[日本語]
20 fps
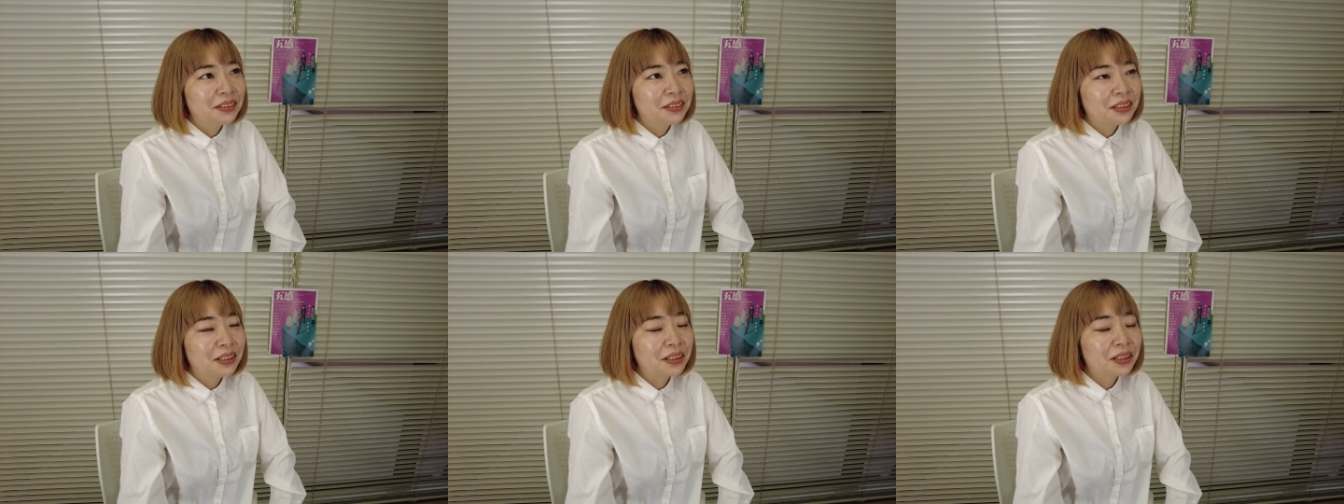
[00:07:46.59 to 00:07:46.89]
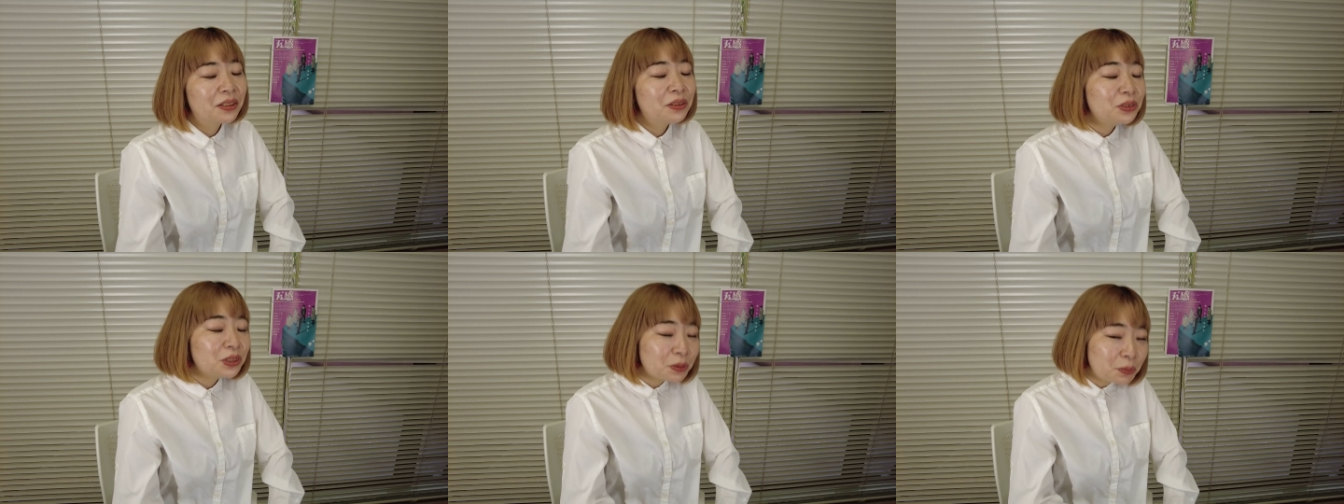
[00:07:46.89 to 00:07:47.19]

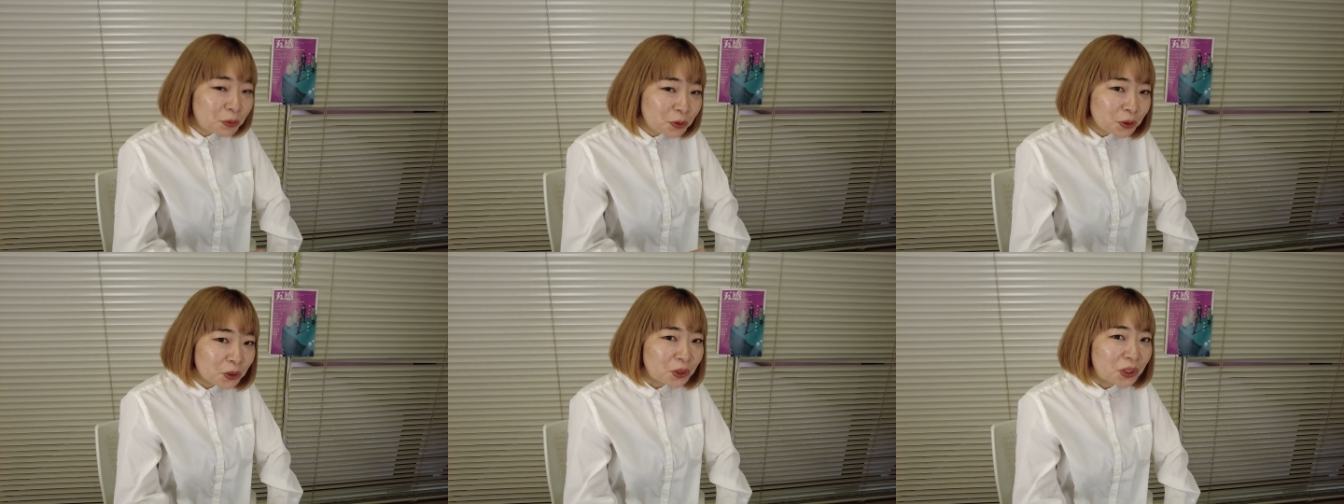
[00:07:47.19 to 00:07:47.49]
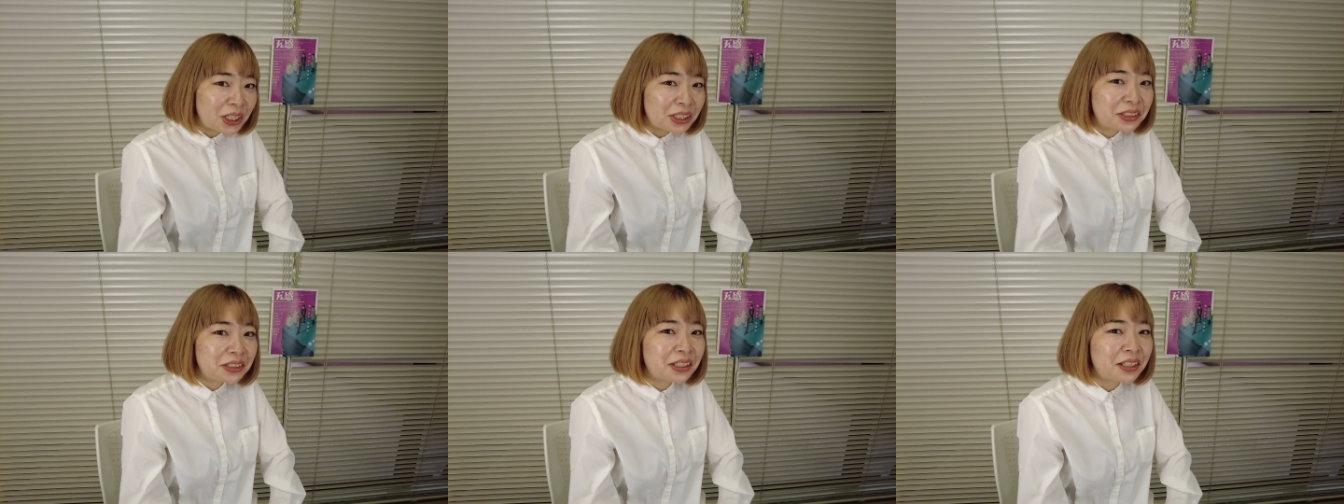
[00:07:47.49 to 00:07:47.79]
竹内文書
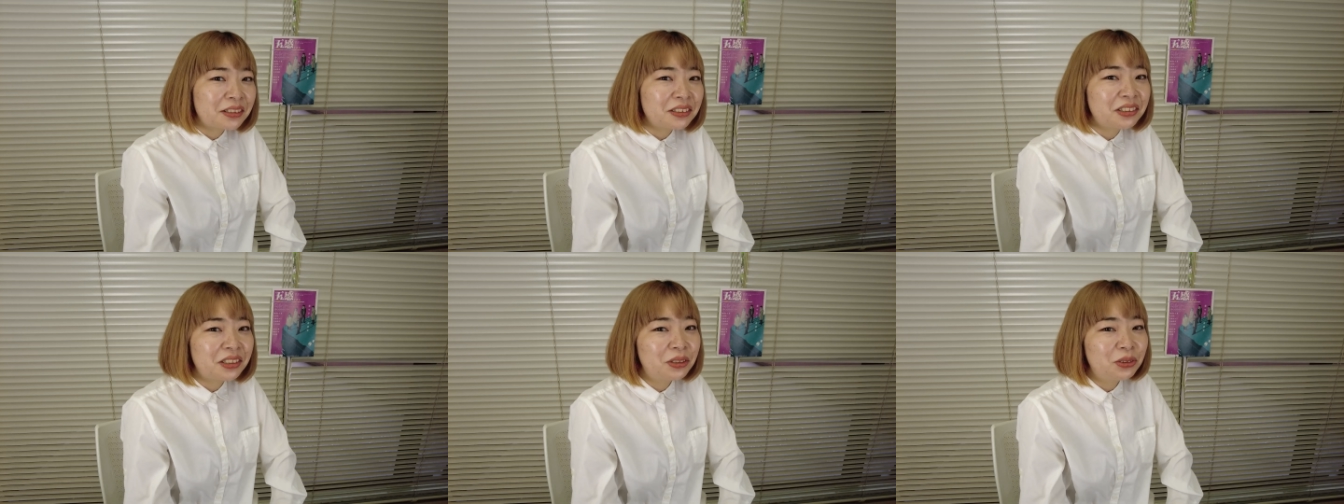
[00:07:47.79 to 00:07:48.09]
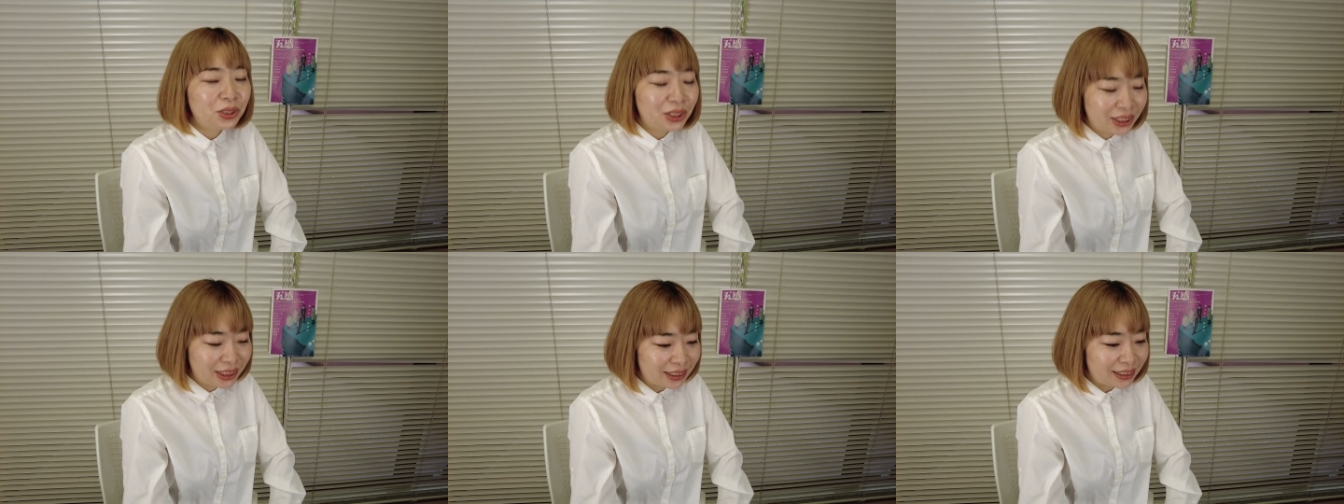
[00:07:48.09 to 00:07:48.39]
を扱って
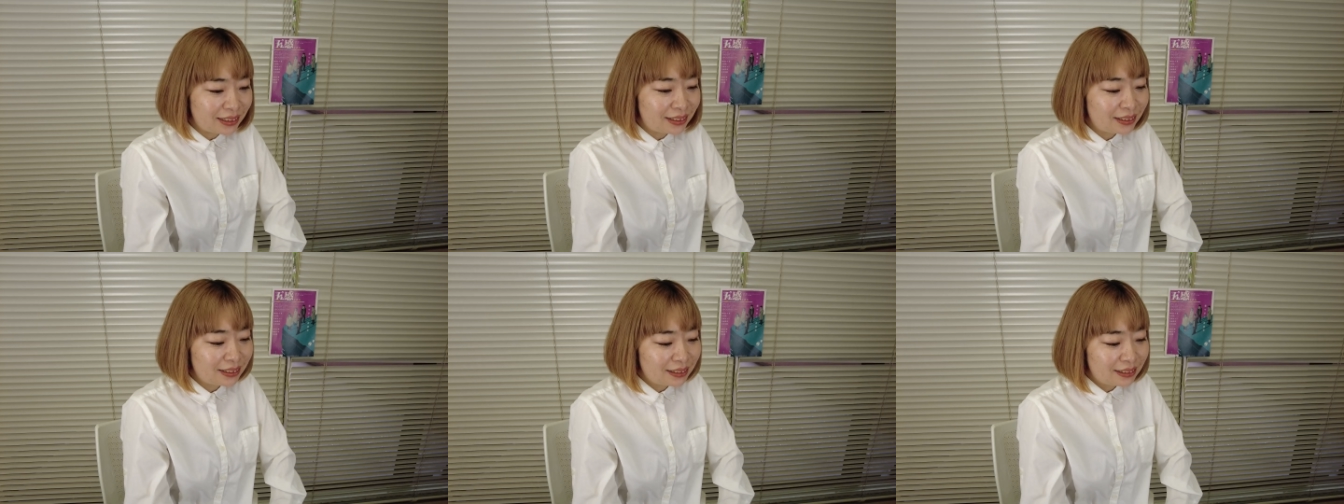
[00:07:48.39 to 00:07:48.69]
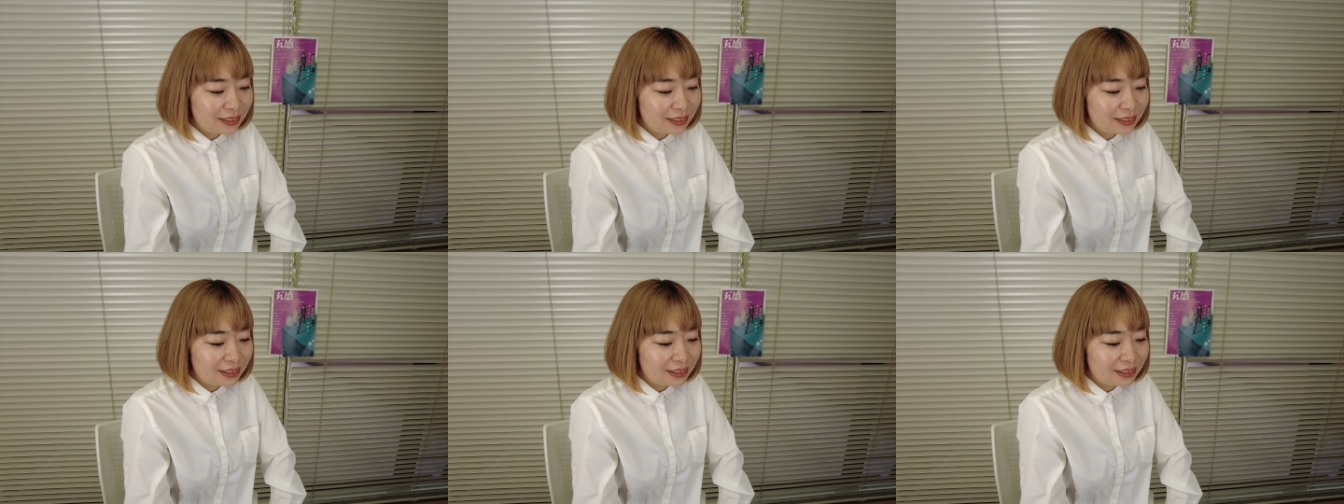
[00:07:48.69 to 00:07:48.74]
るし、